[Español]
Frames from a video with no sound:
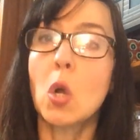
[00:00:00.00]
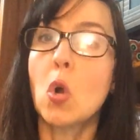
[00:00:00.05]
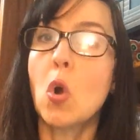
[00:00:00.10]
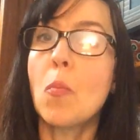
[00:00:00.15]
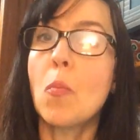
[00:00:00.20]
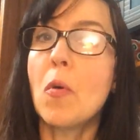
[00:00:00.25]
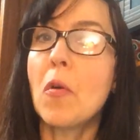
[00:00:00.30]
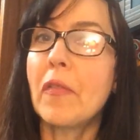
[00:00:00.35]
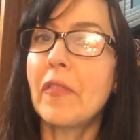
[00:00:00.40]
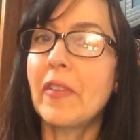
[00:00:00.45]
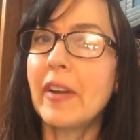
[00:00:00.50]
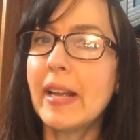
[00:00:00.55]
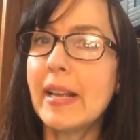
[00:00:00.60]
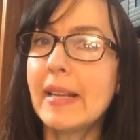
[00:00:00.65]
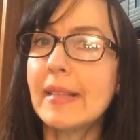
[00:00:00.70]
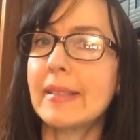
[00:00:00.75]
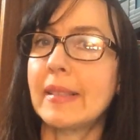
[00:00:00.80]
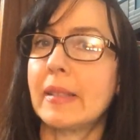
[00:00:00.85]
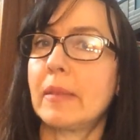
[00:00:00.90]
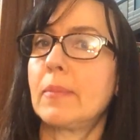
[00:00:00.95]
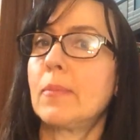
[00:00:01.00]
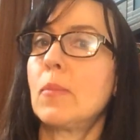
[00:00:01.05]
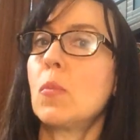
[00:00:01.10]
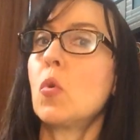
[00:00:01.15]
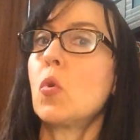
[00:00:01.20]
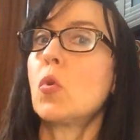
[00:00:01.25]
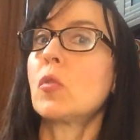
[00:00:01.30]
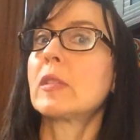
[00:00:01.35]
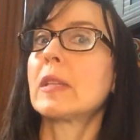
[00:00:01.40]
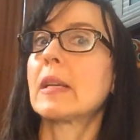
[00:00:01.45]
Como ofrecen
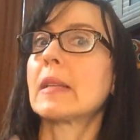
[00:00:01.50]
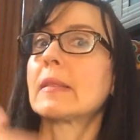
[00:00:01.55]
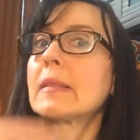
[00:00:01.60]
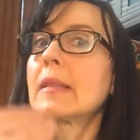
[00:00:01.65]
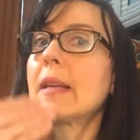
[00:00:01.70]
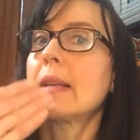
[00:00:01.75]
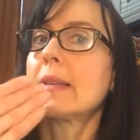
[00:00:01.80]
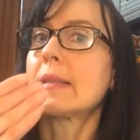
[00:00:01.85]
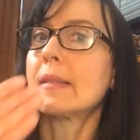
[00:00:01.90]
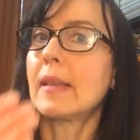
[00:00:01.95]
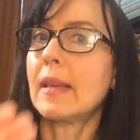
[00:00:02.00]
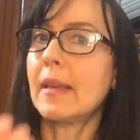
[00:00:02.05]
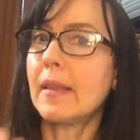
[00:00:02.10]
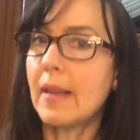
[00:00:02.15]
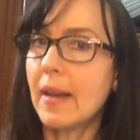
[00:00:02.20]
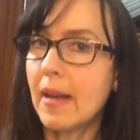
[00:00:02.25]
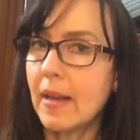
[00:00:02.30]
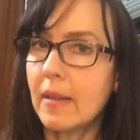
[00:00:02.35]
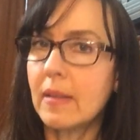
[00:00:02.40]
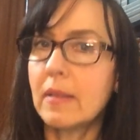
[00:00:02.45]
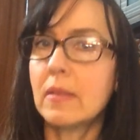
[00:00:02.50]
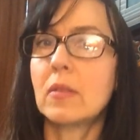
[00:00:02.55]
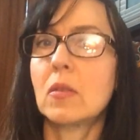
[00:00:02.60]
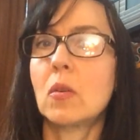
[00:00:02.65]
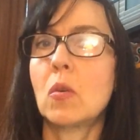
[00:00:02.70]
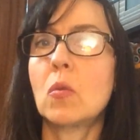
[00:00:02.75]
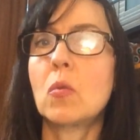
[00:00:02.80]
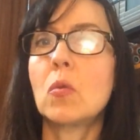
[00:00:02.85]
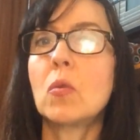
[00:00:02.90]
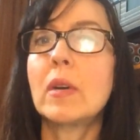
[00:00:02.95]
mucha saciedad,
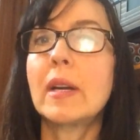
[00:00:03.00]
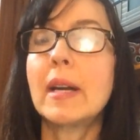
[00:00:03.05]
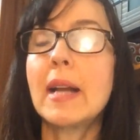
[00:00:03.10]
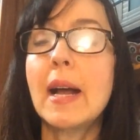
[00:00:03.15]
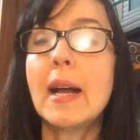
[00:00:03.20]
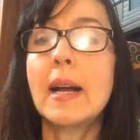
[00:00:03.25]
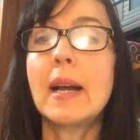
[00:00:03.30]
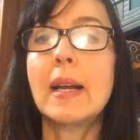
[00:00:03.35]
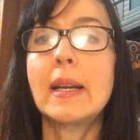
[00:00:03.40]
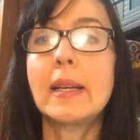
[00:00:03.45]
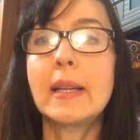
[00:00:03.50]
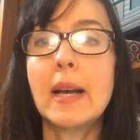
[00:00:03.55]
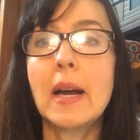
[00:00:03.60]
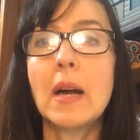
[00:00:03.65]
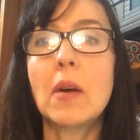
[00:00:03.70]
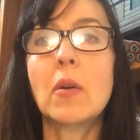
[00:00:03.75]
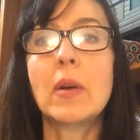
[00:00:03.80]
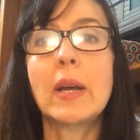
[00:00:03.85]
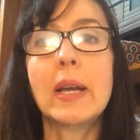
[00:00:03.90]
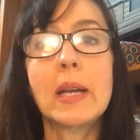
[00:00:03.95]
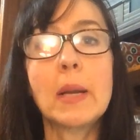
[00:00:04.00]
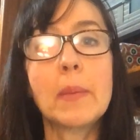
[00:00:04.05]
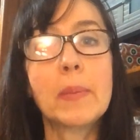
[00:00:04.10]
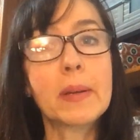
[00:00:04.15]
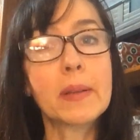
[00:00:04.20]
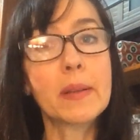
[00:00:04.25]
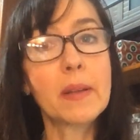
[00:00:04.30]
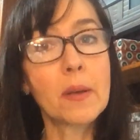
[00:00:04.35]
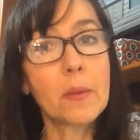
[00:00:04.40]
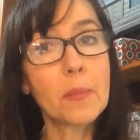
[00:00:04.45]
son un gran aliado en la
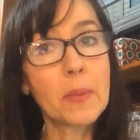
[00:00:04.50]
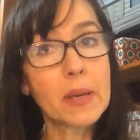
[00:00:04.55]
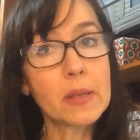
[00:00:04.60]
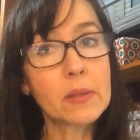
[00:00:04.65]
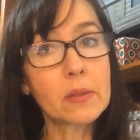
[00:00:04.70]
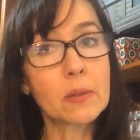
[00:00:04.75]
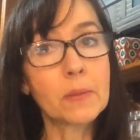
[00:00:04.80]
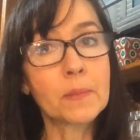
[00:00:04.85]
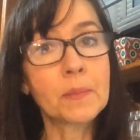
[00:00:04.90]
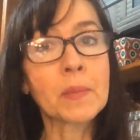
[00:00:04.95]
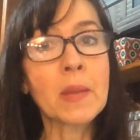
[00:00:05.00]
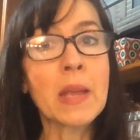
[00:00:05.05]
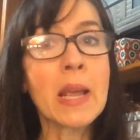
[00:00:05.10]
pérdida de peso.